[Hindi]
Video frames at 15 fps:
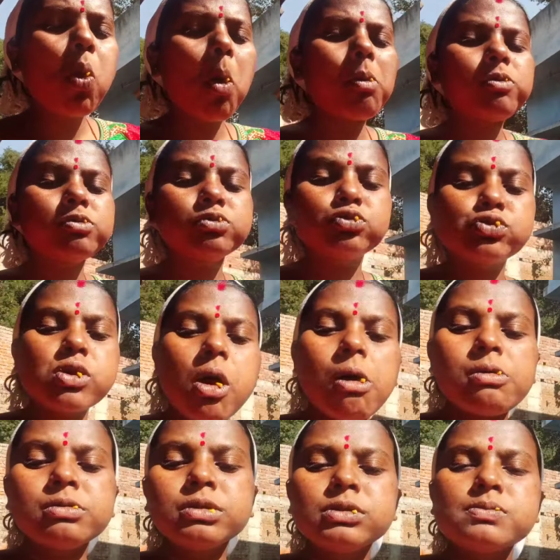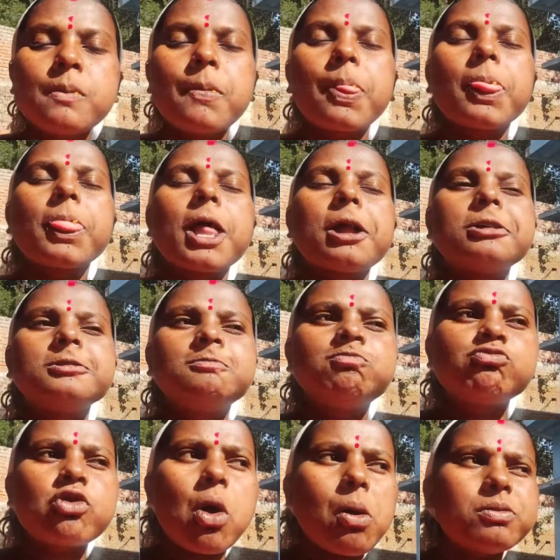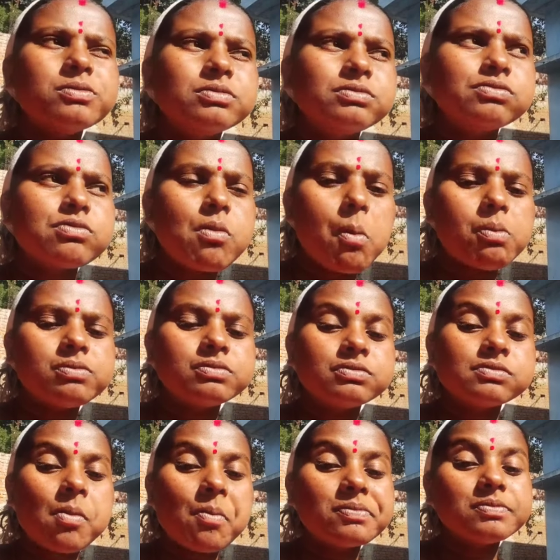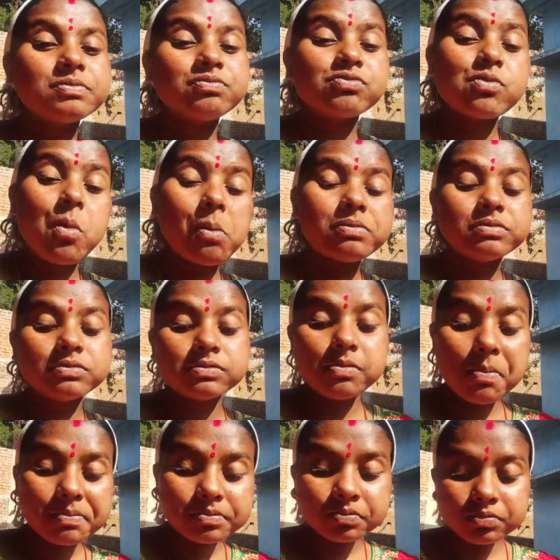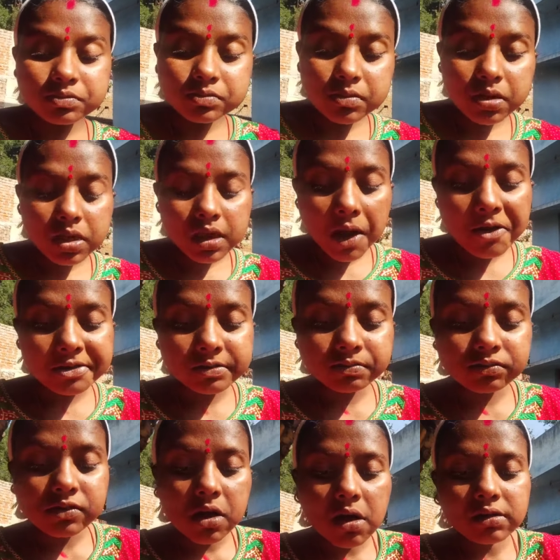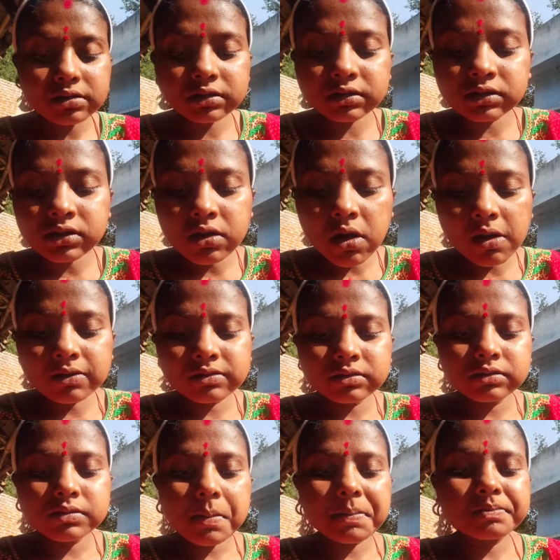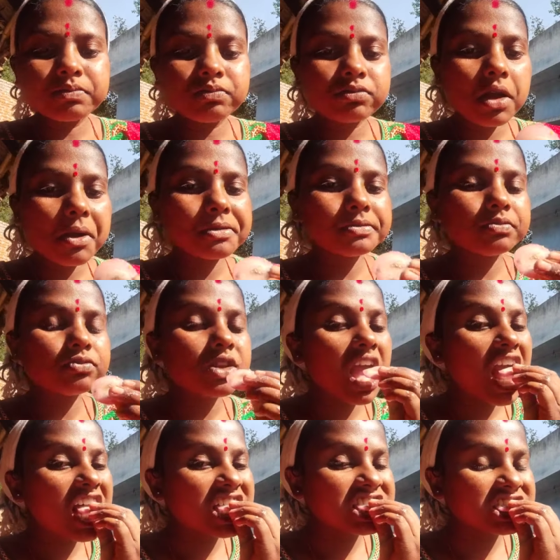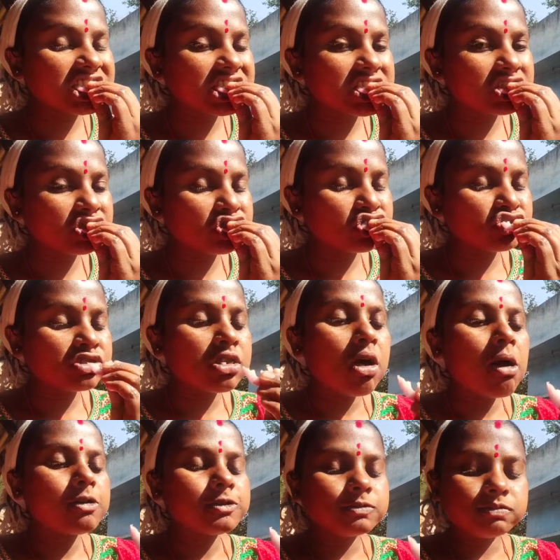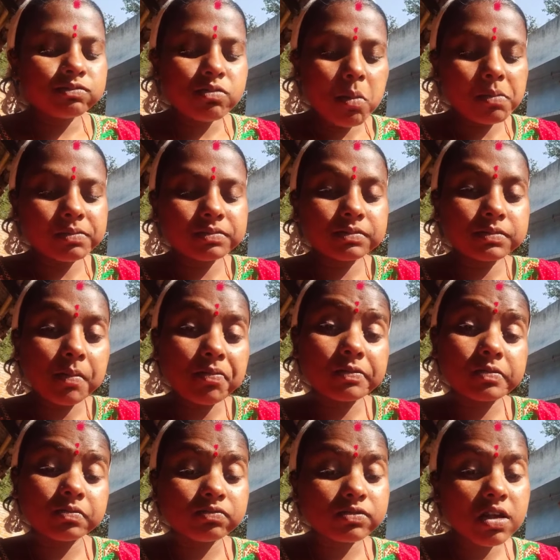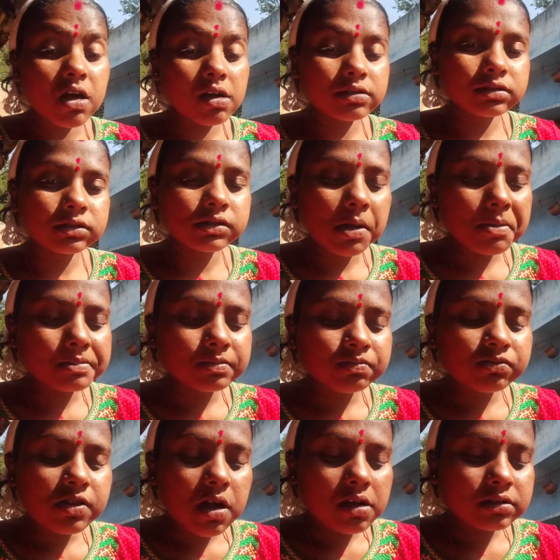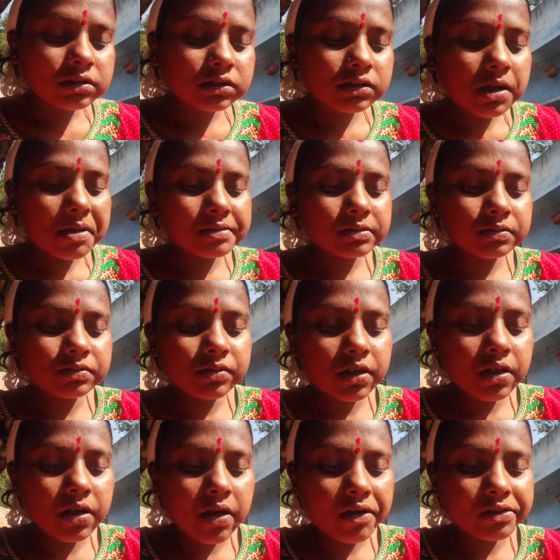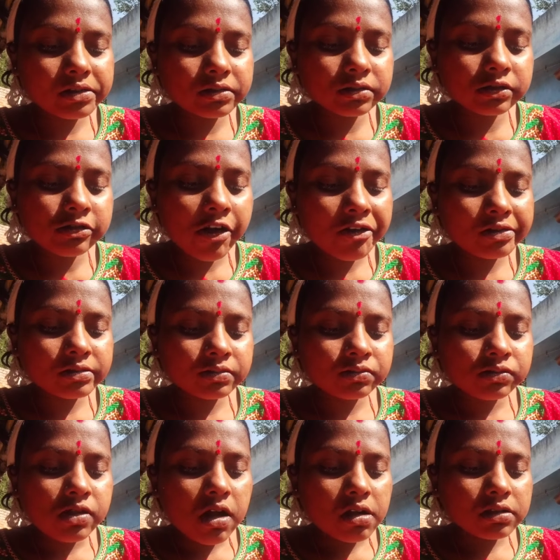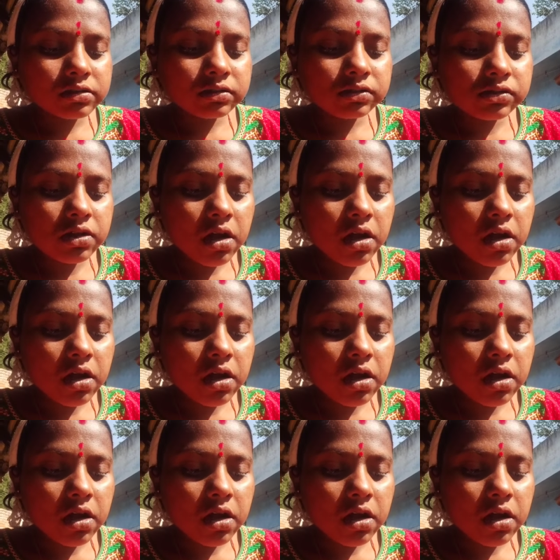और मतलब थोड़ा सा ही मैंने खाया बट बहुत मज़ा आया जो संतुष्टि है ना काफ़ी दिनों बाद मतलब मैं पानी वाला भात खा रही थी तो यार ये तो नेक्स्ट लेवल है जब से मैं प्रेग्नेंट हुई हूँ तब से मैं सूखा वाला चावल खा खा के मैं पागल हो गई थी